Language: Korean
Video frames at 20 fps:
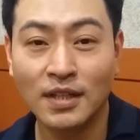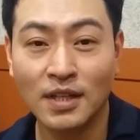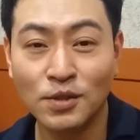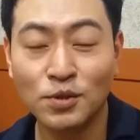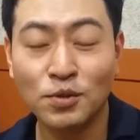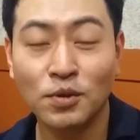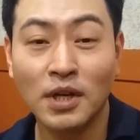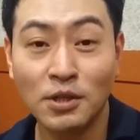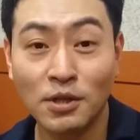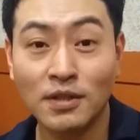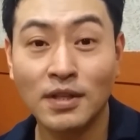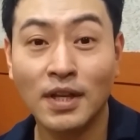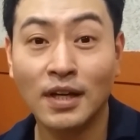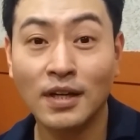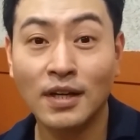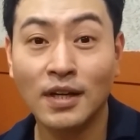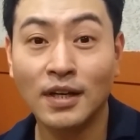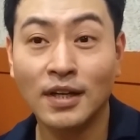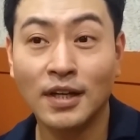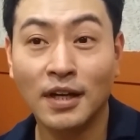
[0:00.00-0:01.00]
예술의
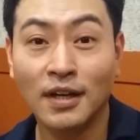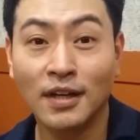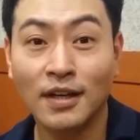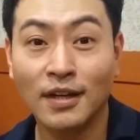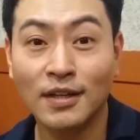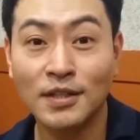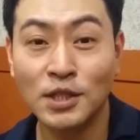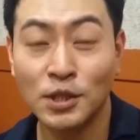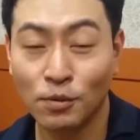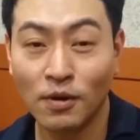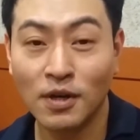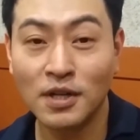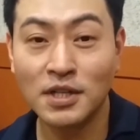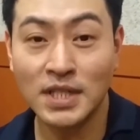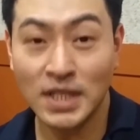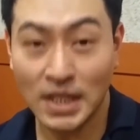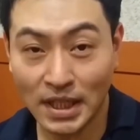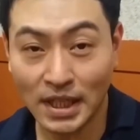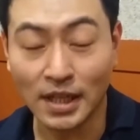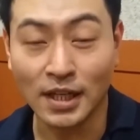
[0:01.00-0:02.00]
전당 10월
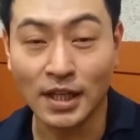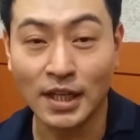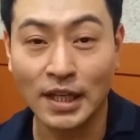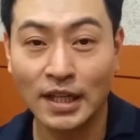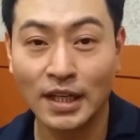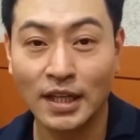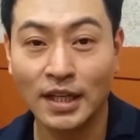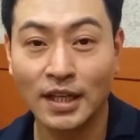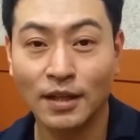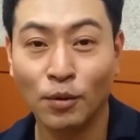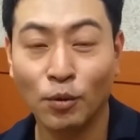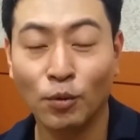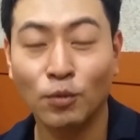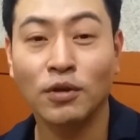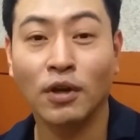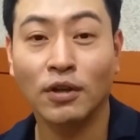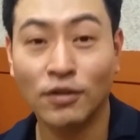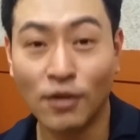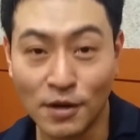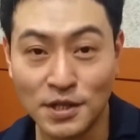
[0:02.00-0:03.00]
7일
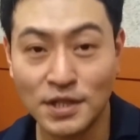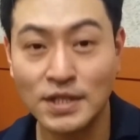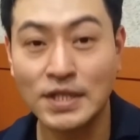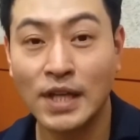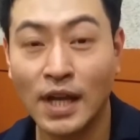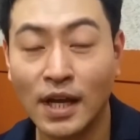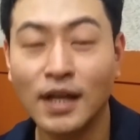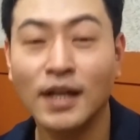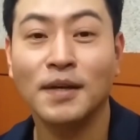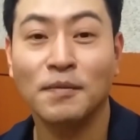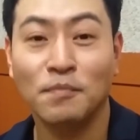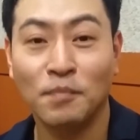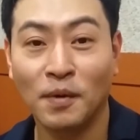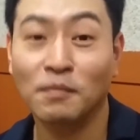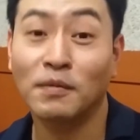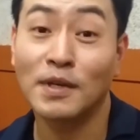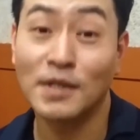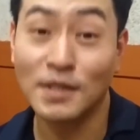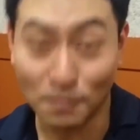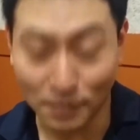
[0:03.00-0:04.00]
오후 8시에
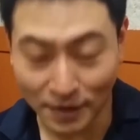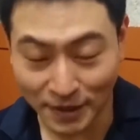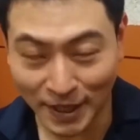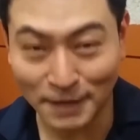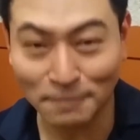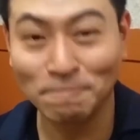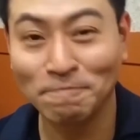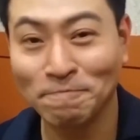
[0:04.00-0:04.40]
뵙겠습니다.